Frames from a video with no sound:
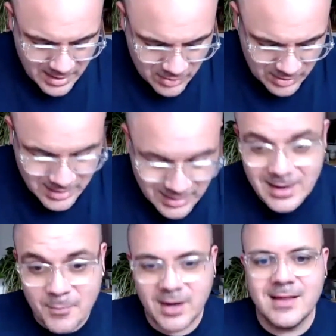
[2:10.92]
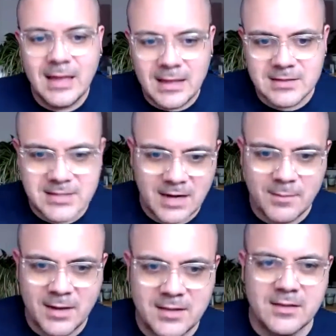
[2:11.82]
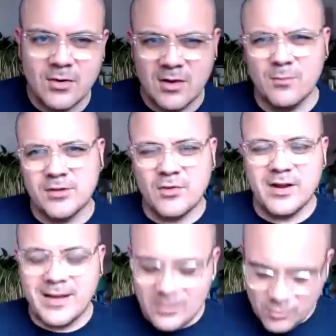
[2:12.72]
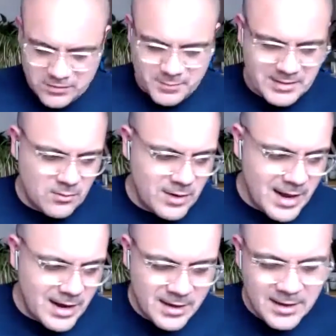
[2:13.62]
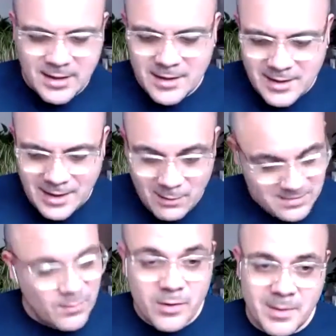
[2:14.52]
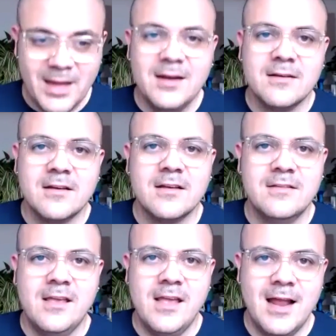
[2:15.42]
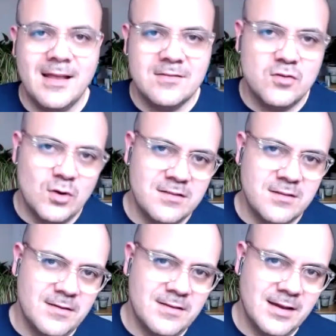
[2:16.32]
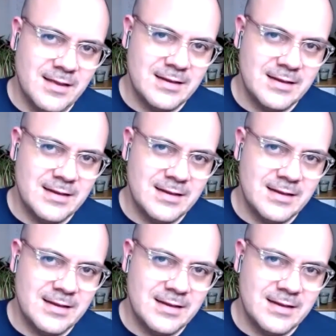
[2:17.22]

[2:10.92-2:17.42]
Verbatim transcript: sola carga, porque de qué sirve tener una computadora que luce espectacular, que lo hace muy bien, si a las dos horas te vas a quedar